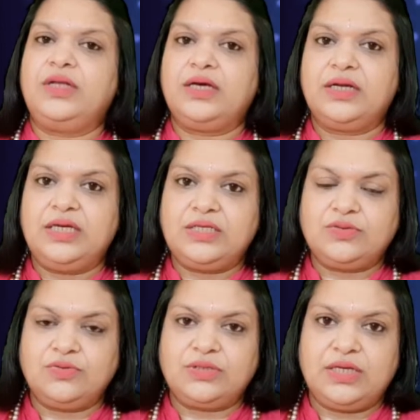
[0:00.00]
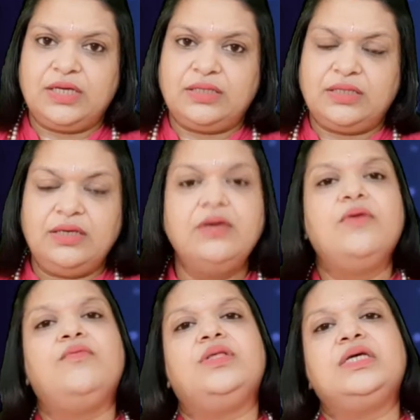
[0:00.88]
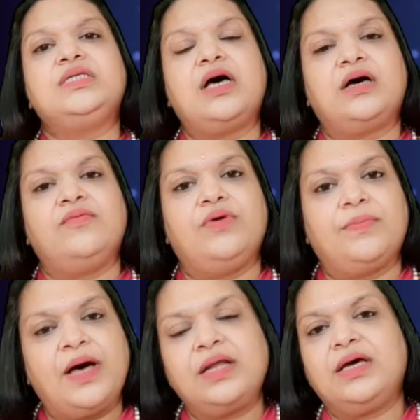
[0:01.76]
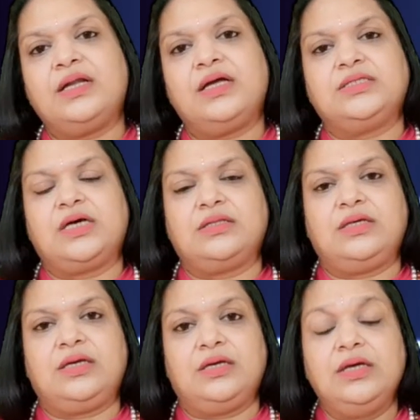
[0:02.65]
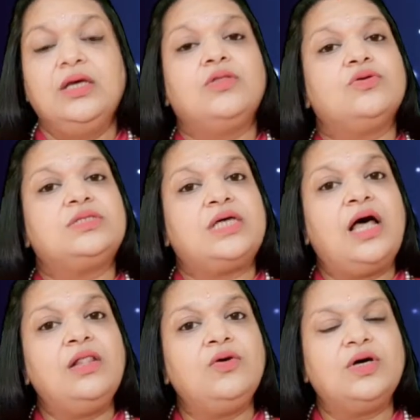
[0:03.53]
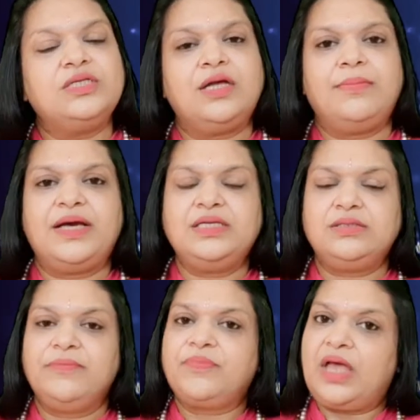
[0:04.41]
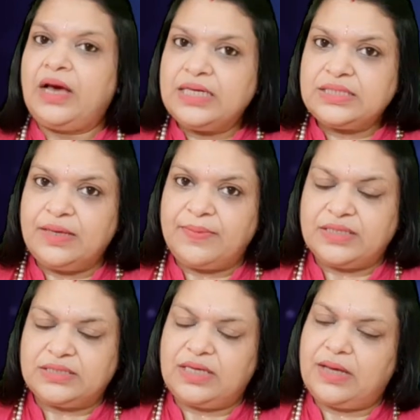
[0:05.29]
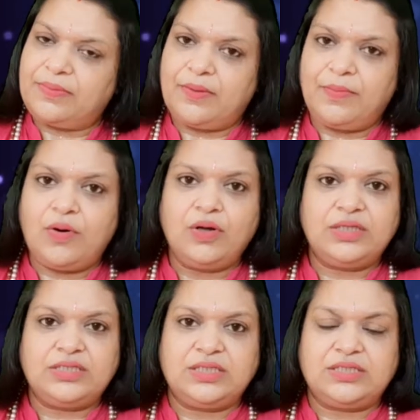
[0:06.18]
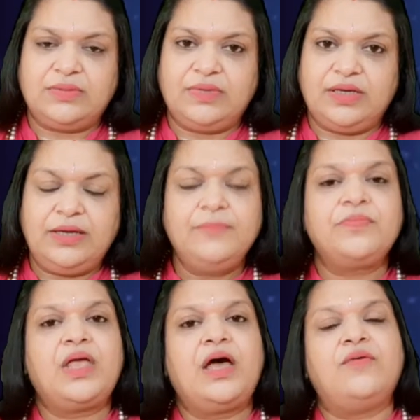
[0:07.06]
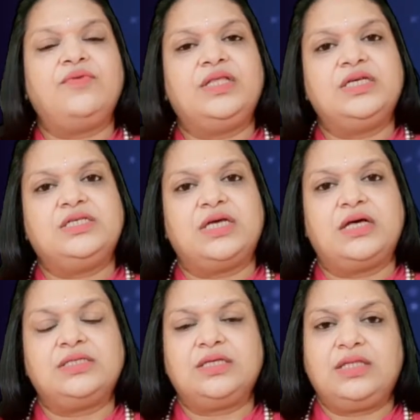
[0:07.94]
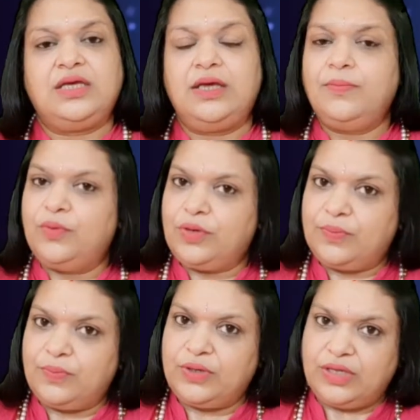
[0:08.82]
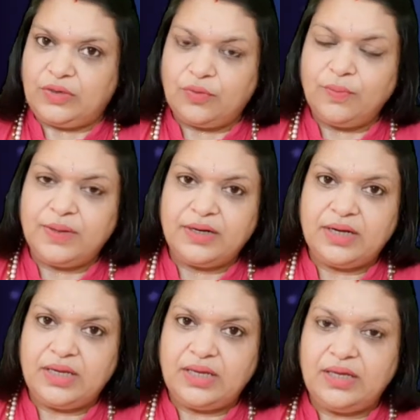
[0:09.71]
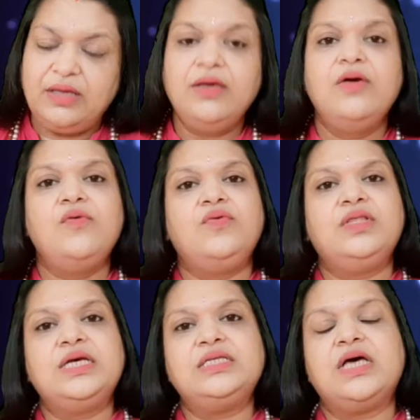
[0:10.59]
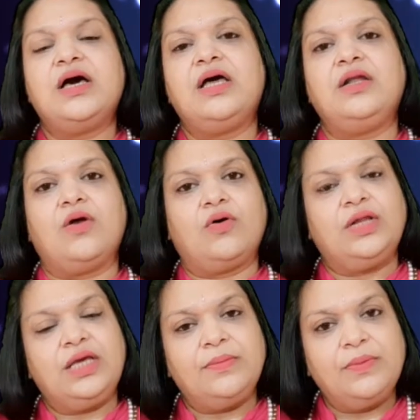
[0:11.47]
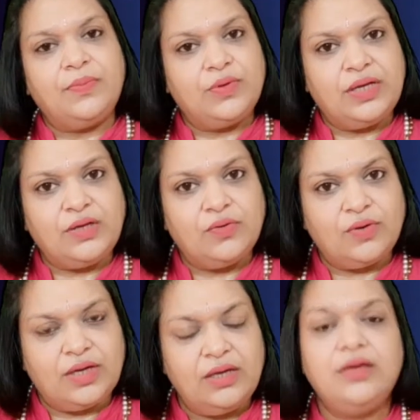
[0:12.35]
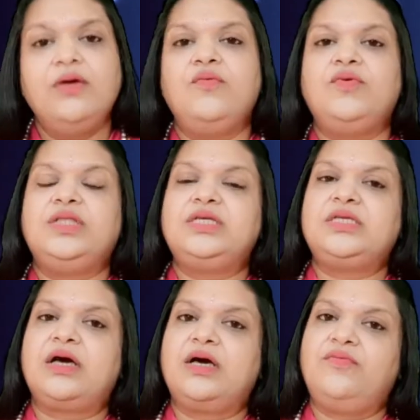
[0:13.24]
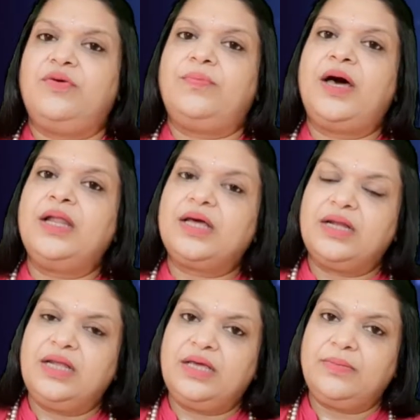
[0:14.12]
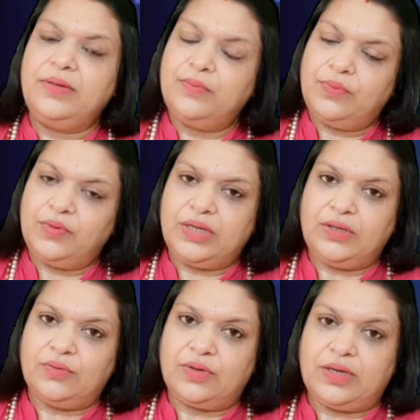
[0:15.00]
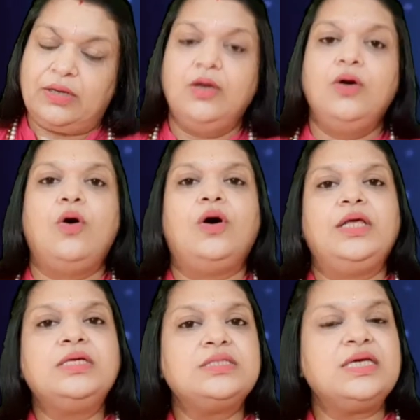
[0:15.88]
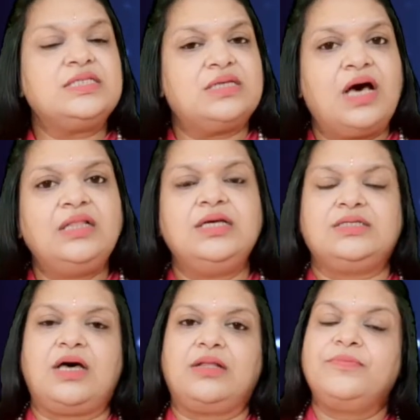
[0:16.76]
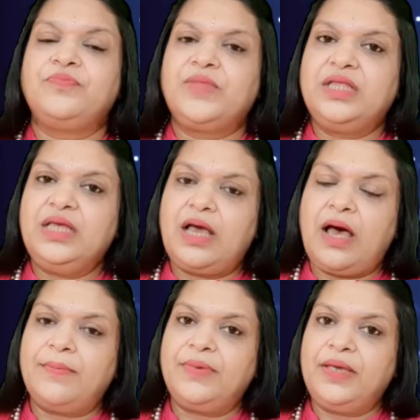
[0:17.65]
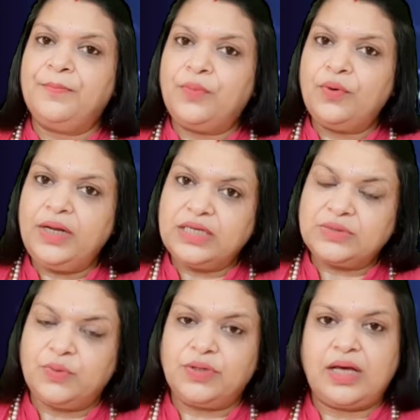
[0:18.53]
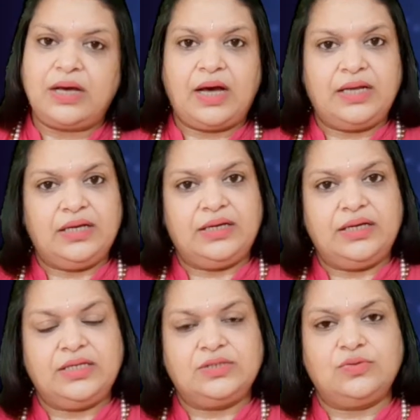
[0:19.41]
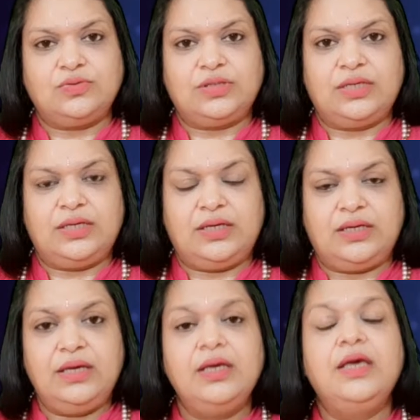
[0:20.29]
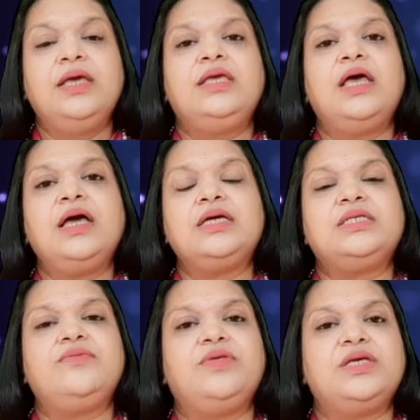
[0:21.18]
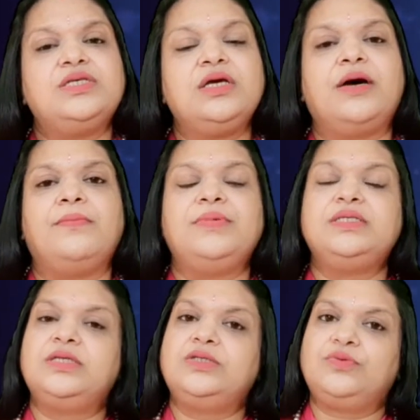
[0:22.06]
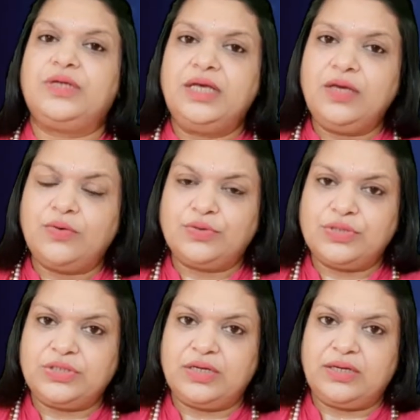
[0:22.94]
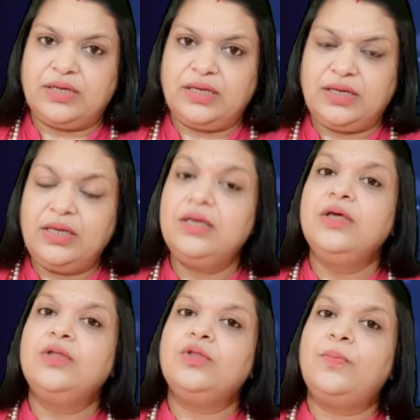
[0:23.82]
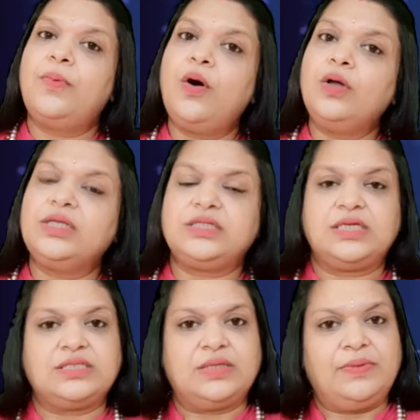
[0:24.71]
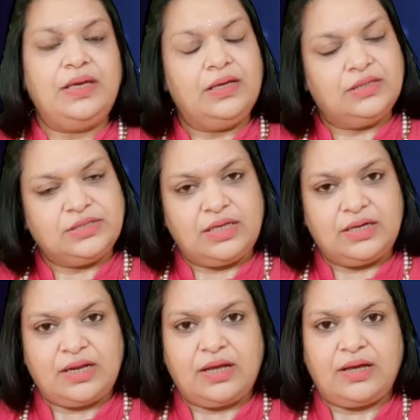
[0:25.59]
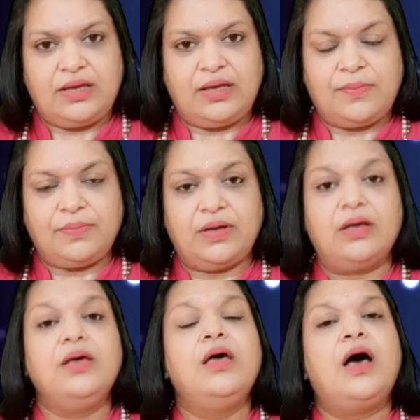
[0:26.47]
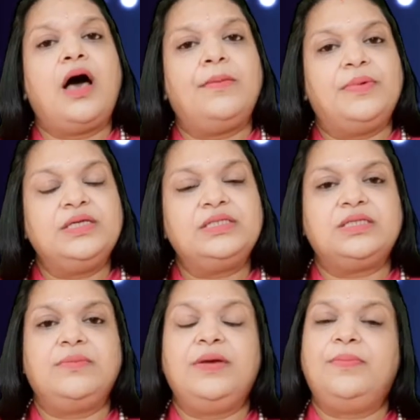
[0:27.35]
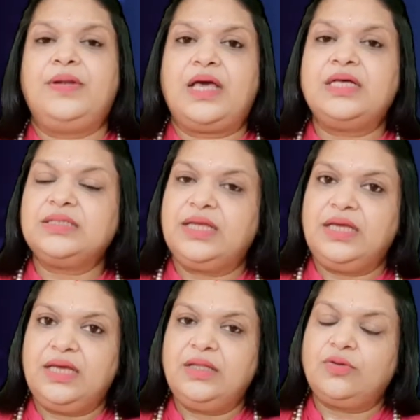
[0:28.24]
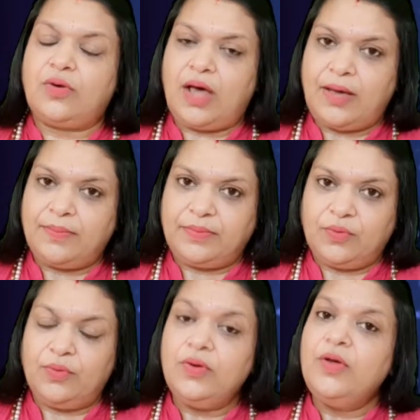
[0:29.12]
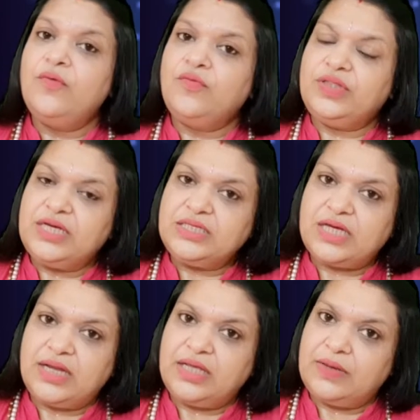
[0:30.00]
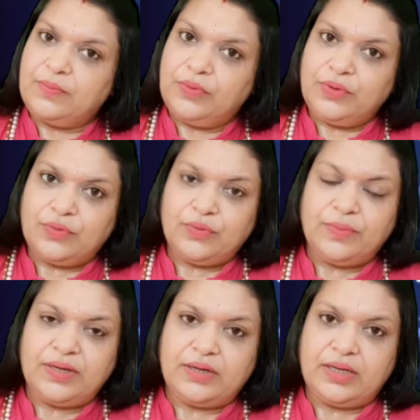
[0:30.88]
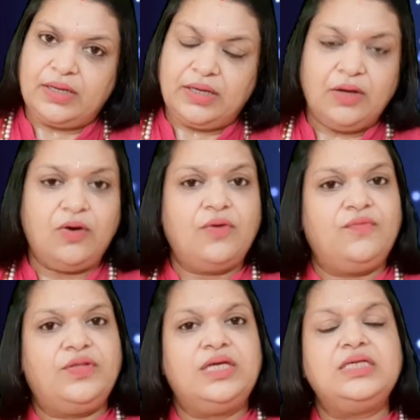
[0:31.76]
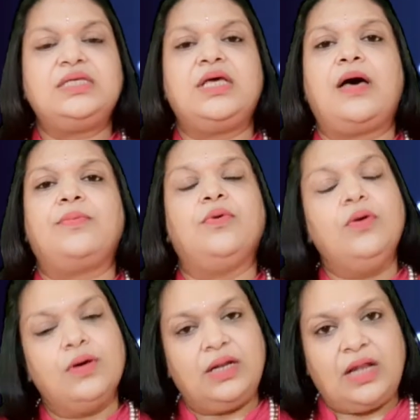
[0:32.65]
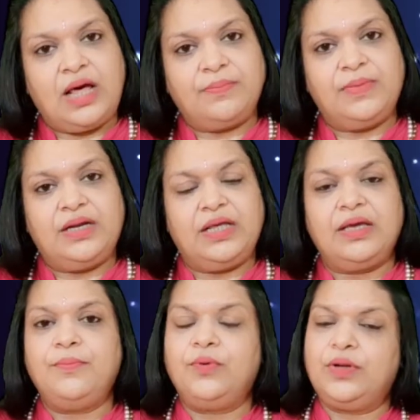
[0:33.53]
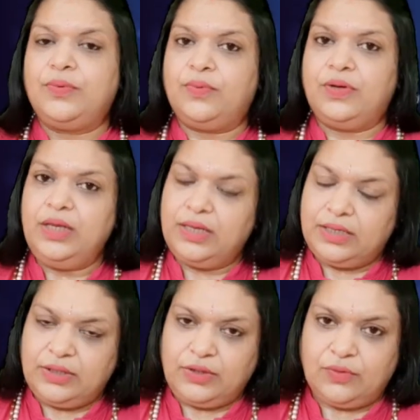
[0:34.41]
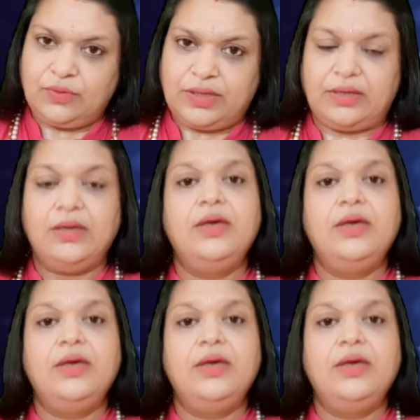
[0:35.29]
करने की सोच रहे थे विदेश जाकर व्यापार करना चाहते हैं तो साल 2022 अगस्त के बाद से आपका बहुत अच्छा समय है आप विदेश जा सकते हैं पूरे पूरे योग बन रहे हैं विदेश जाकर नौकरी के भी पूरे योग हैं विदेश जाकर व्यापार करने के भी पूरे योग हैं और इसके साथ ही साथ यदि आप इंपोर्ट एक्सपोर्ट का कार्य करने की सोच रहे हैं या किसी विदेशी कंपनी से जुड़ने की कोशिश कर रहे हैं तो बहुत अच्छा समय चल रहा है आपका आप इस समय प्रयास करेंगे तो आपको विदेश जाने के पूर्ण योग बन रहे हैं और विदेश से आपको लाभ मिलने के पूरे पूरे योग हैं